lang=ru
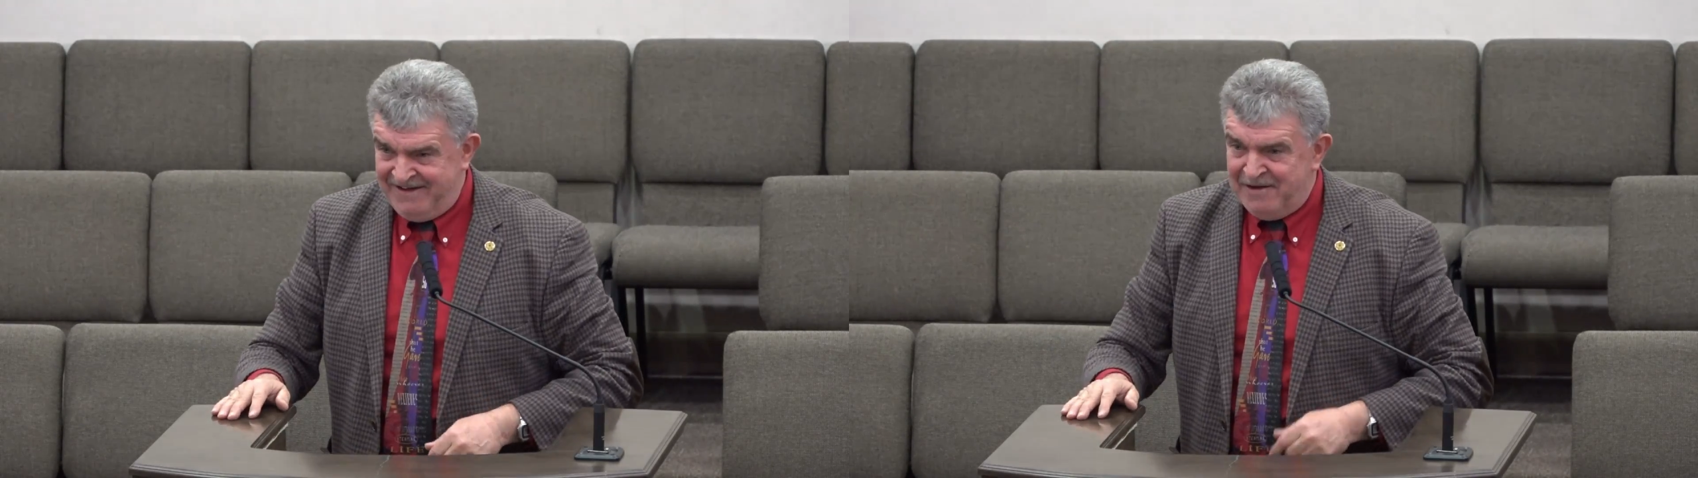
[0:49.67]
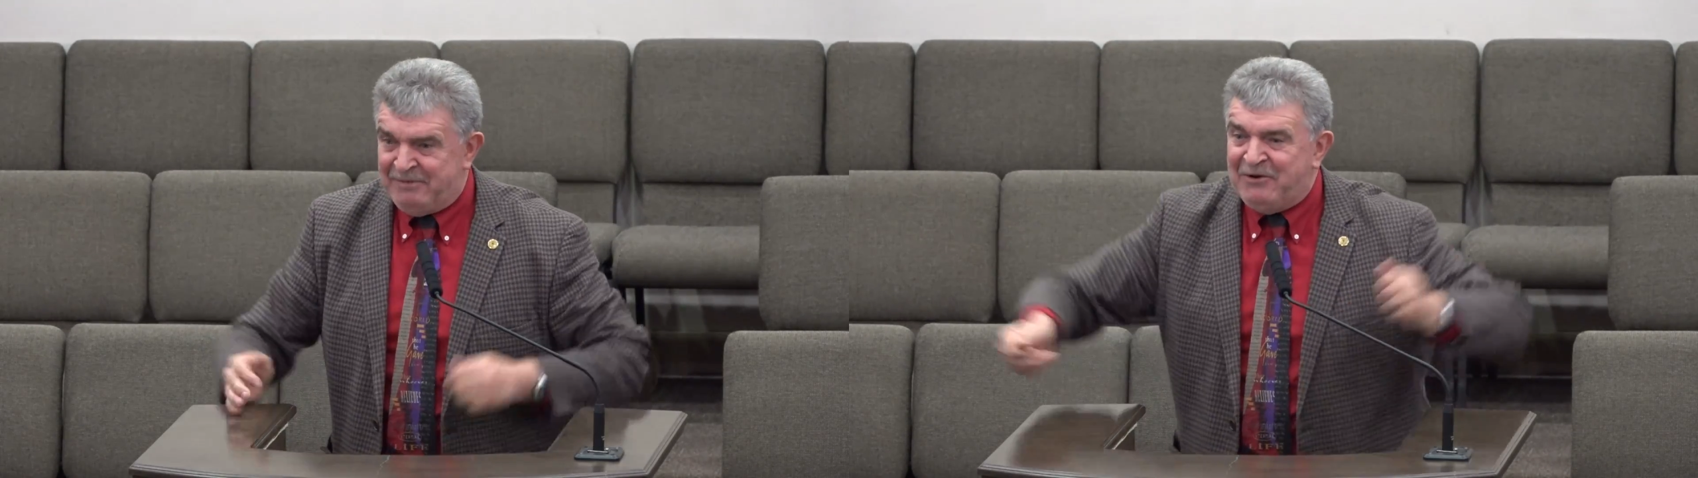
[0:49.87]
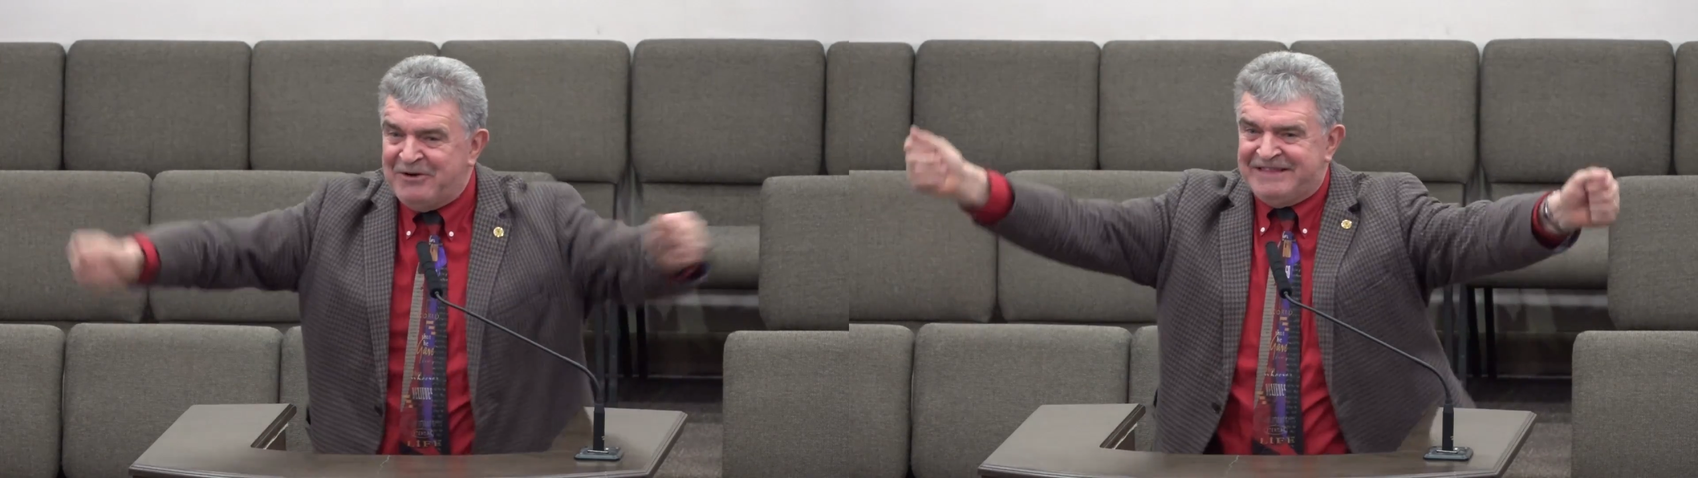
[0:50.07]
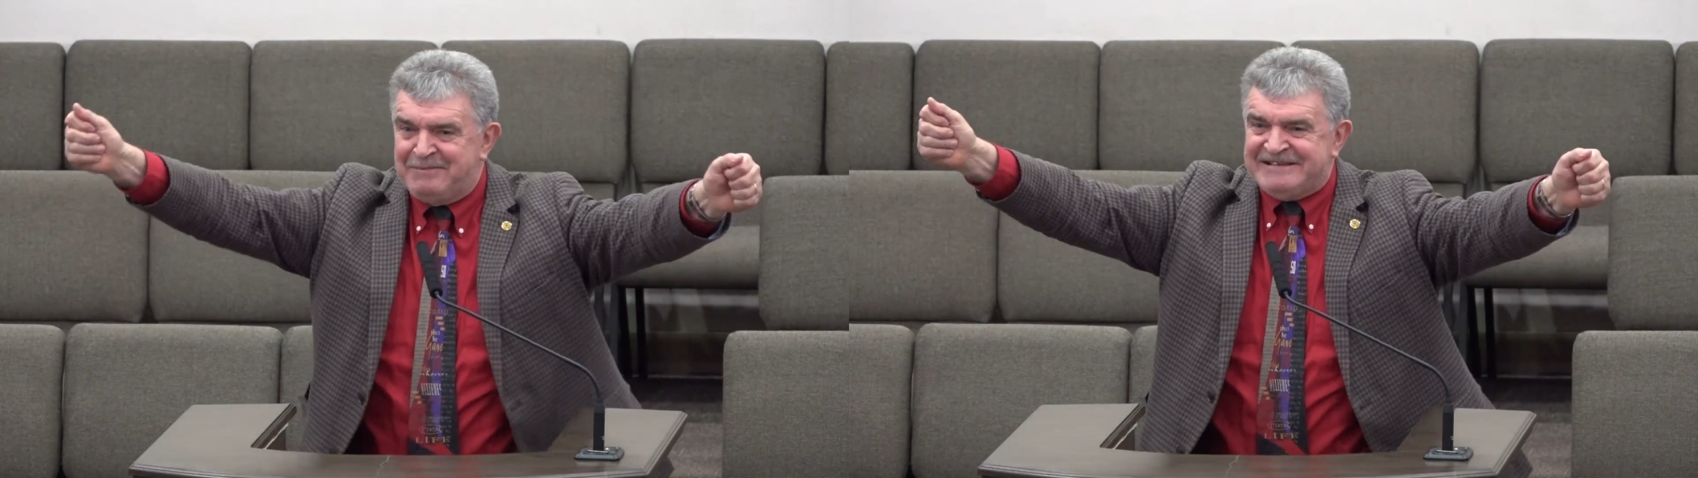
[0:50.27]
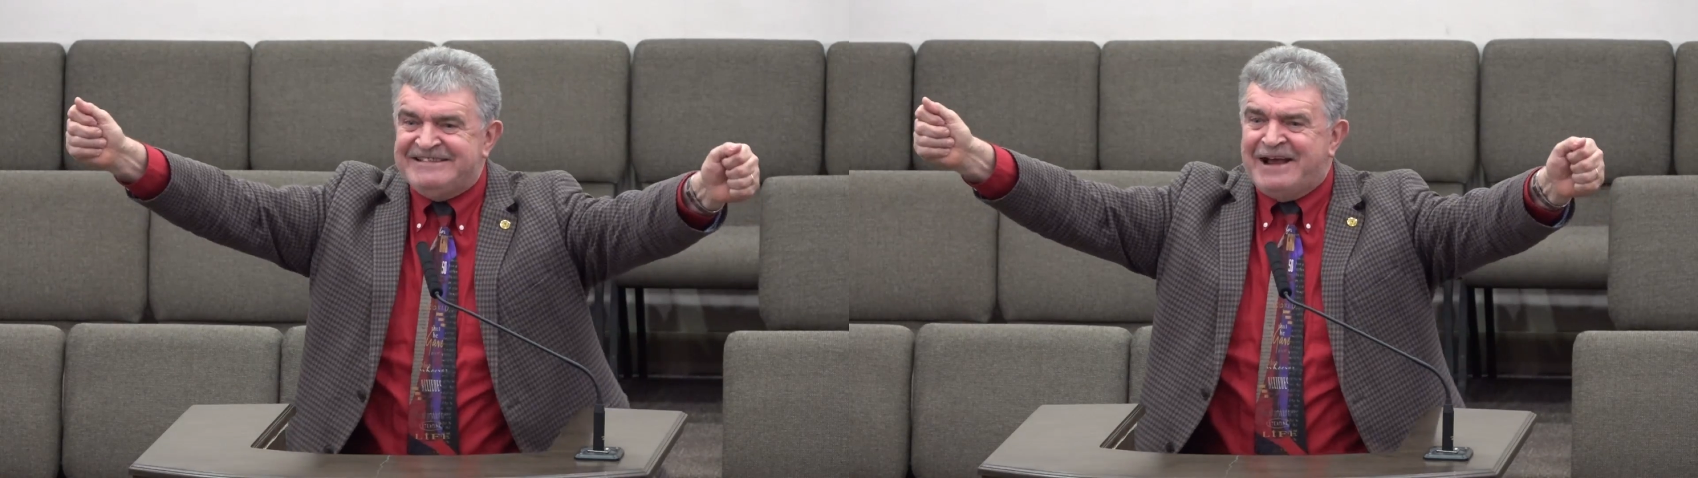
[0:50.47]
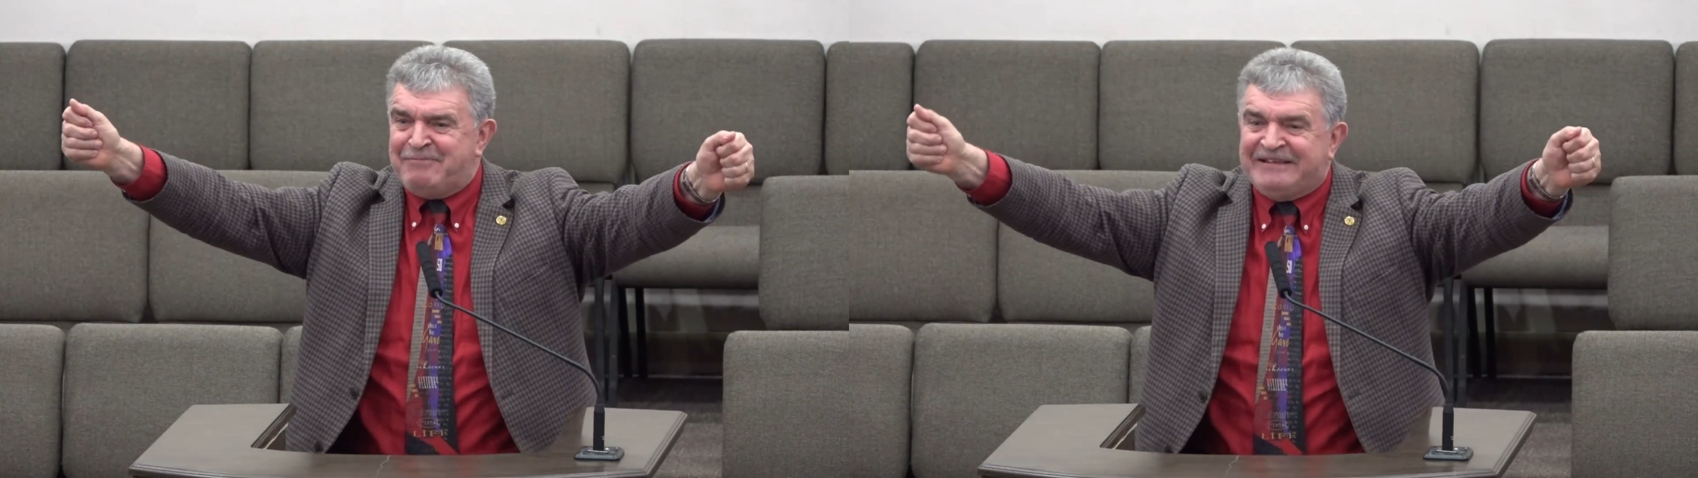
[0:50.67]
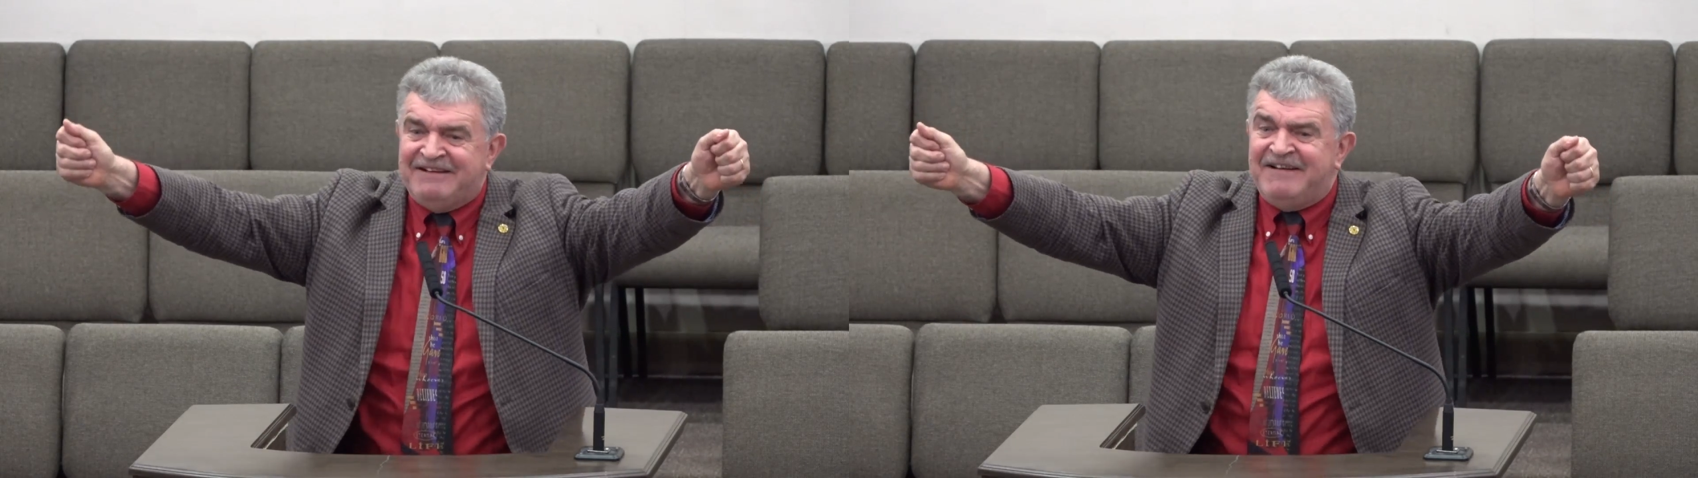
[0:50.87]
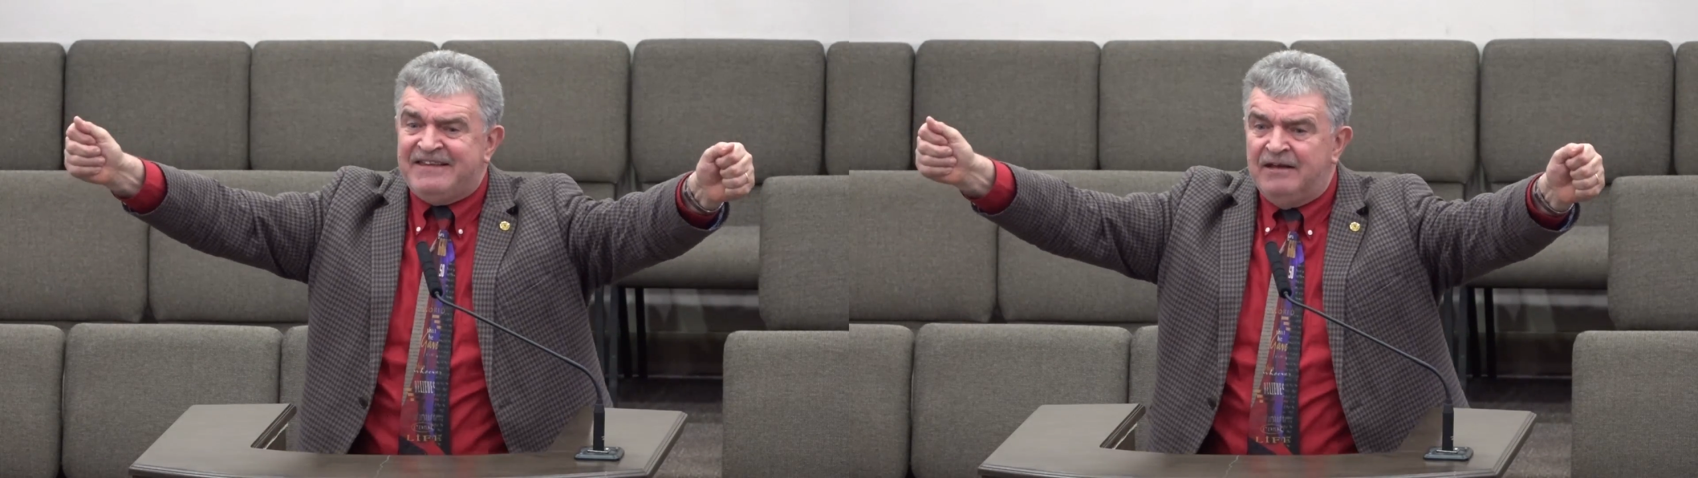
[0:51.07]
Приходит на базар
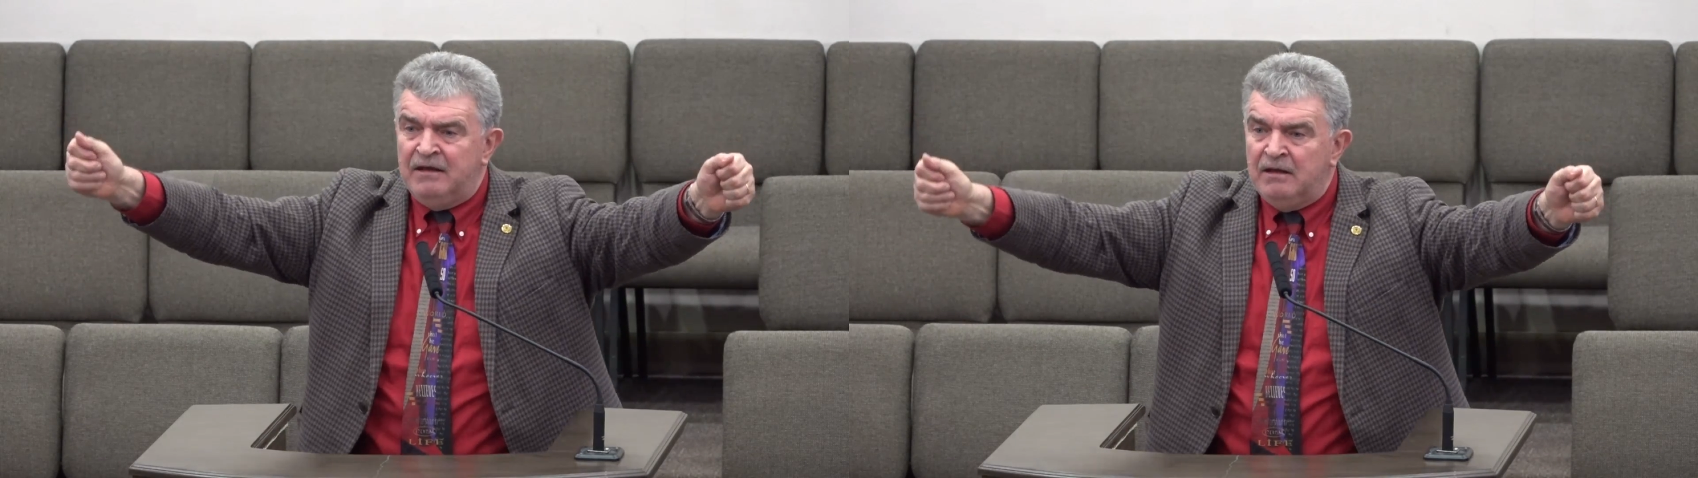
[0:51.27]
продавать,